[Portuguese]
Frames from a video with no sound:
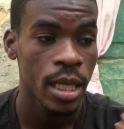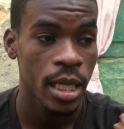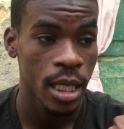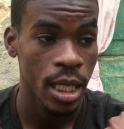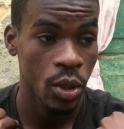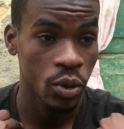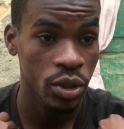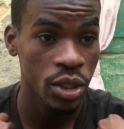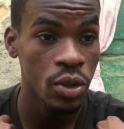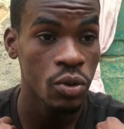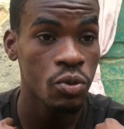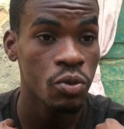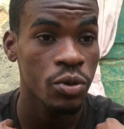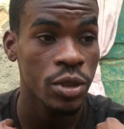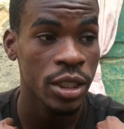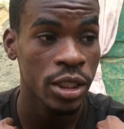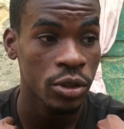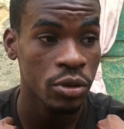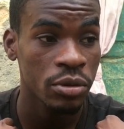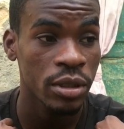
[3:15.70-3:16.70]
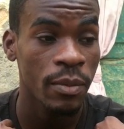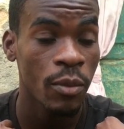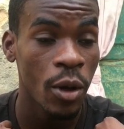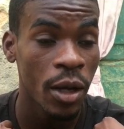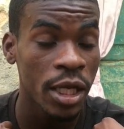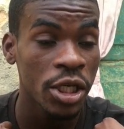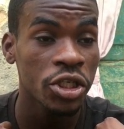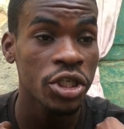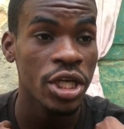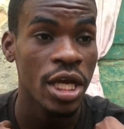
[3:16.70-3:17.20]
eu digo isso de
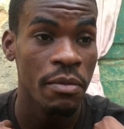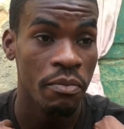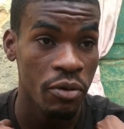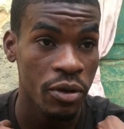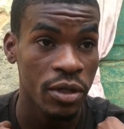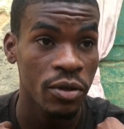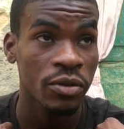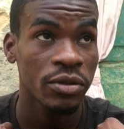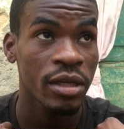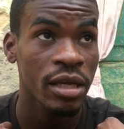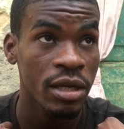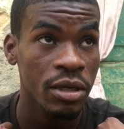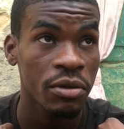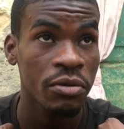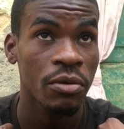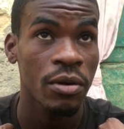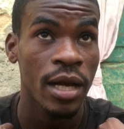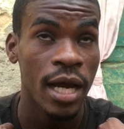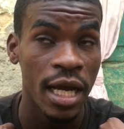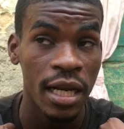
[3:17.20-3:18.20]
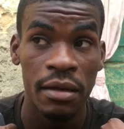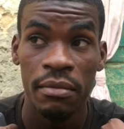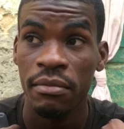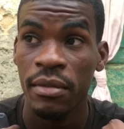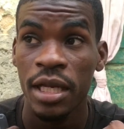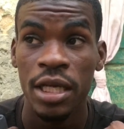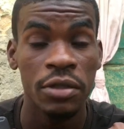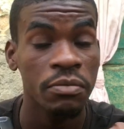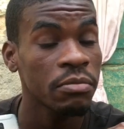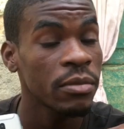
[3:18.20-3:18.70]
boca cheia, porque eu sei que o cara
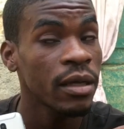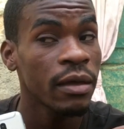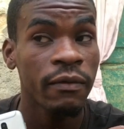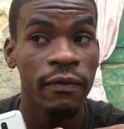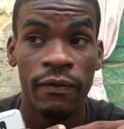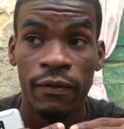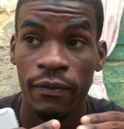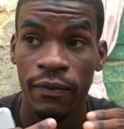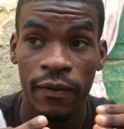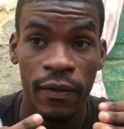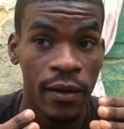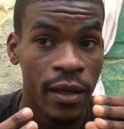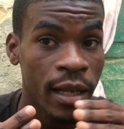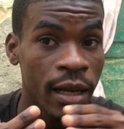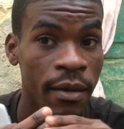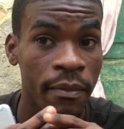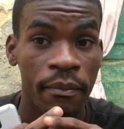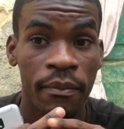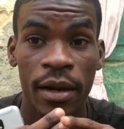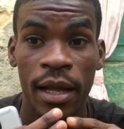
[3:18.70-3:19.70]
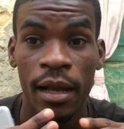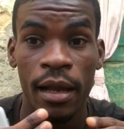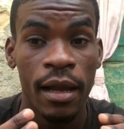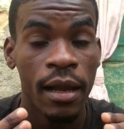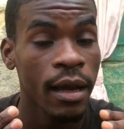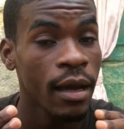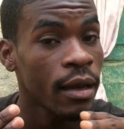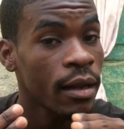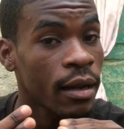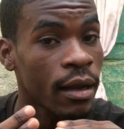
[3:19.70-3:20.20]
mesmo é fera pra
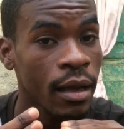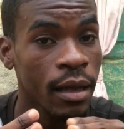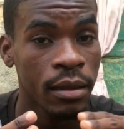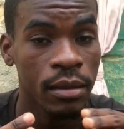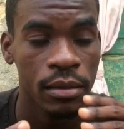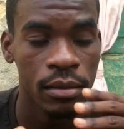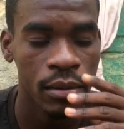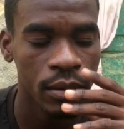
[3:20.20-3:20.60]
caralho.